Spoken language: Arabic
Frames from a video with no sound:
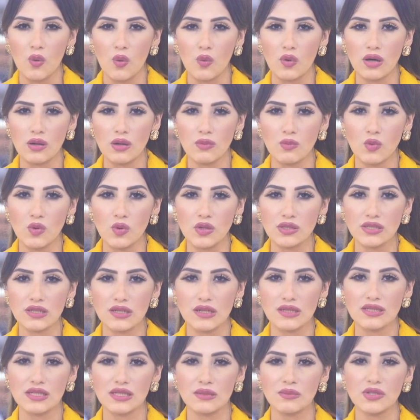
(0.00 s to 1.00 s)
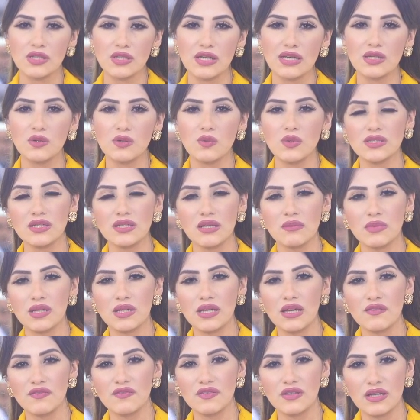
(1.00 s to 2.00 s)
ومواصلة البناء
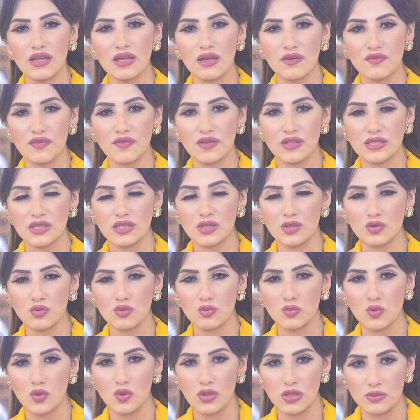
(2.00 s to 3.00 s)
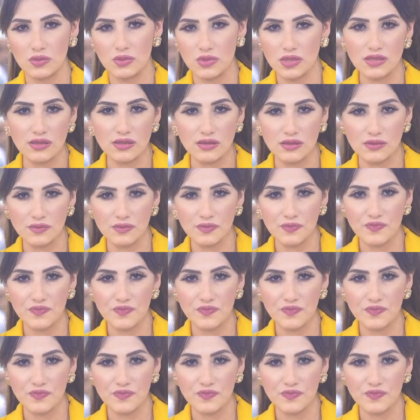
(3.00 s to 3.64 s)
والتنمية في كافة ربوع مصر